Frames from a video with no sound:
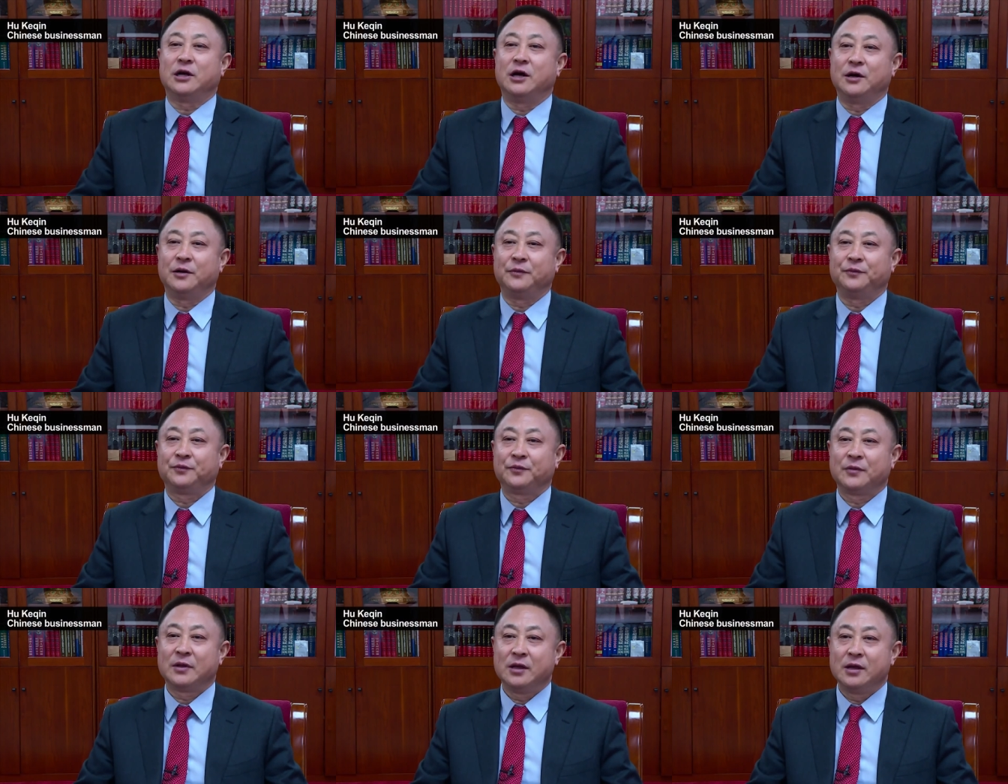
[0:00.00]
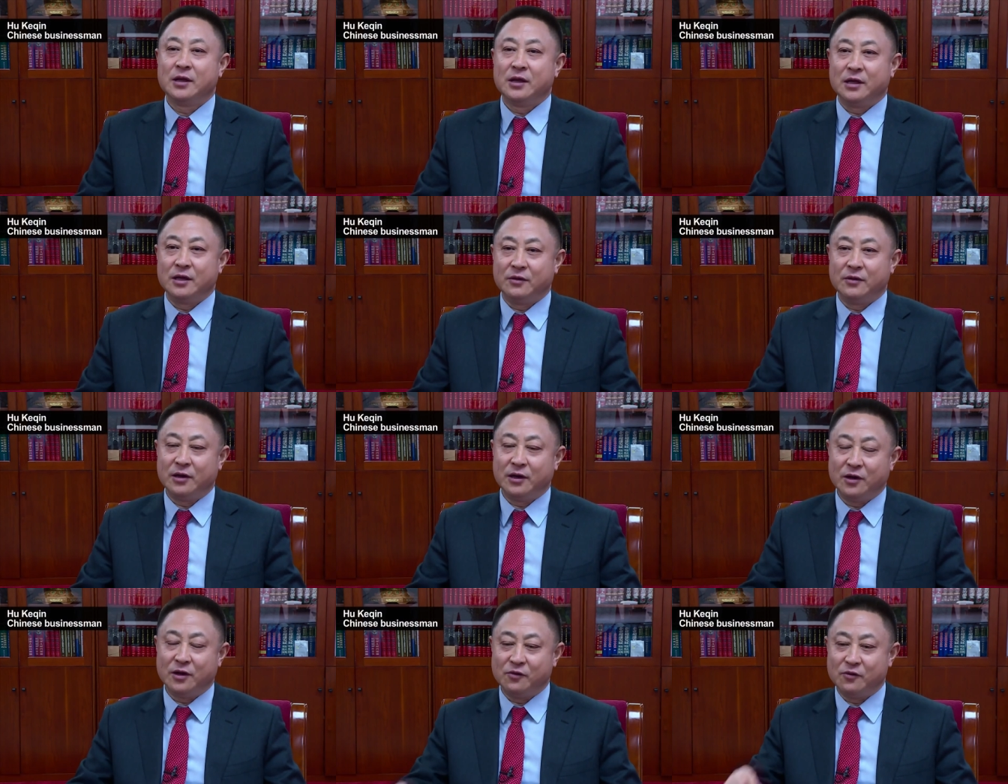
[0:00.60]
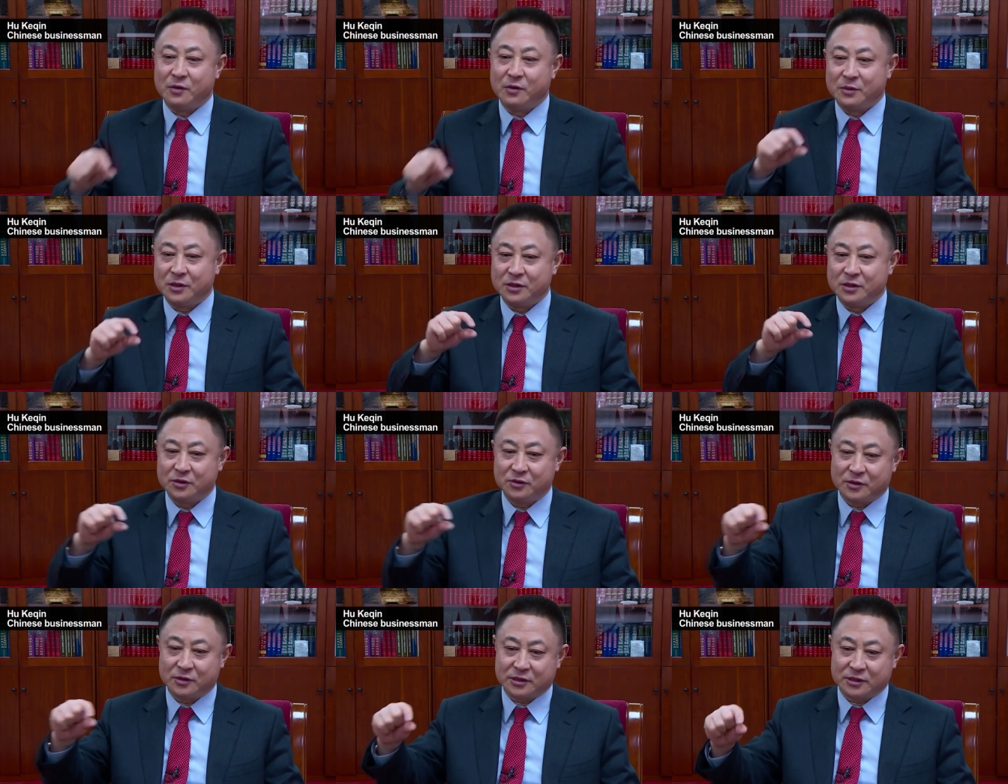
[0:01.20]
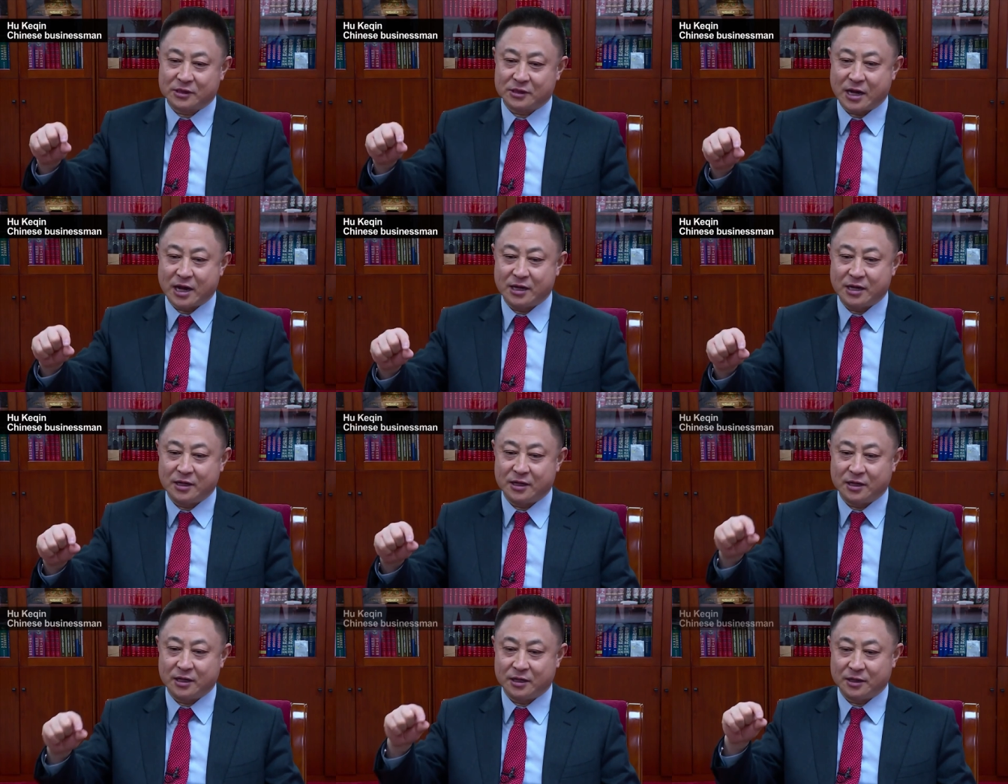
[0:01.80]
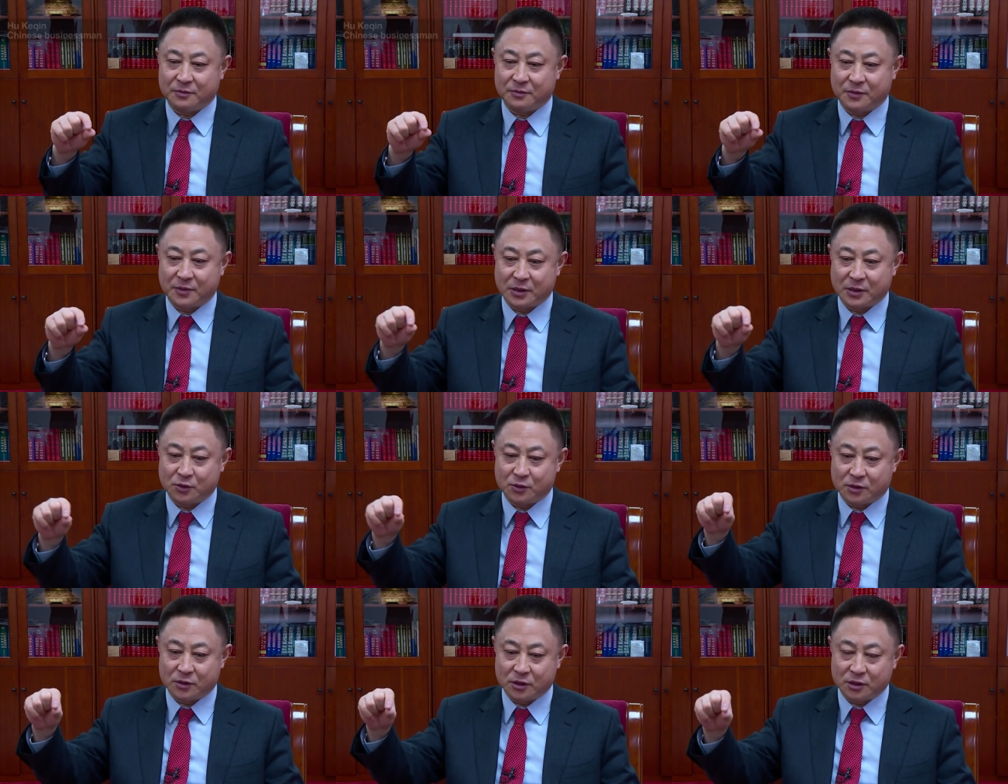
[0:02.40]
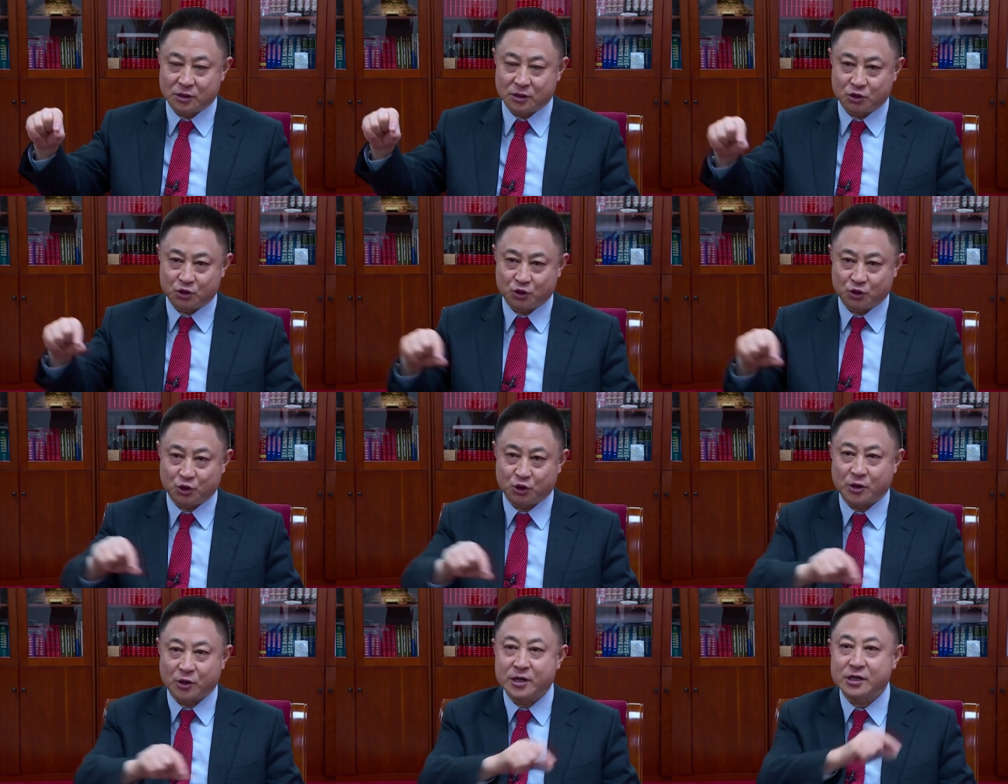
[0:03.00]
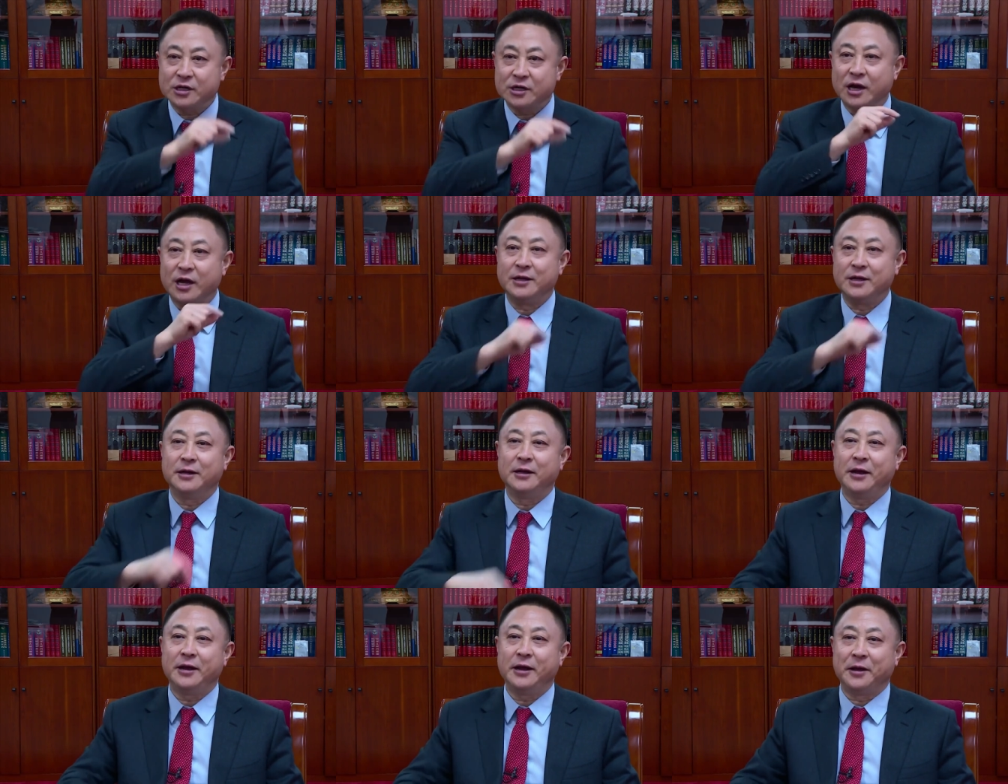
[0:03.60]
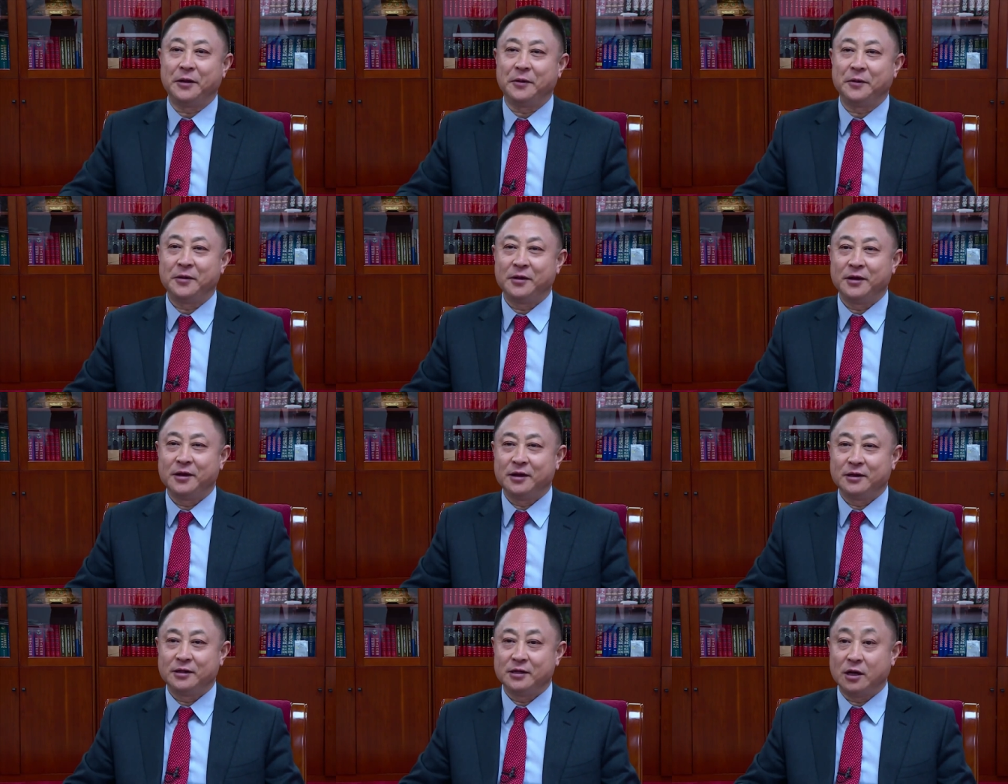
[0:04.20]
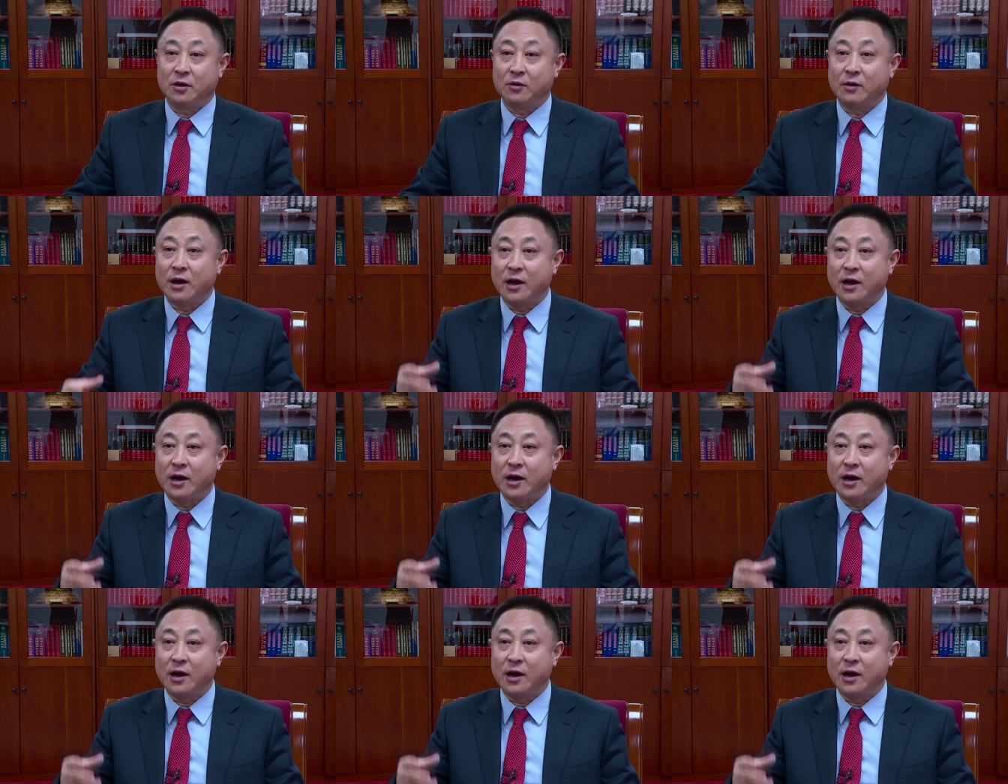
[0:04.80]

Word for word: Ở Australia, những thương vụ Trung Cộng mua đất đã gây nên nhiều lo ngại. Vì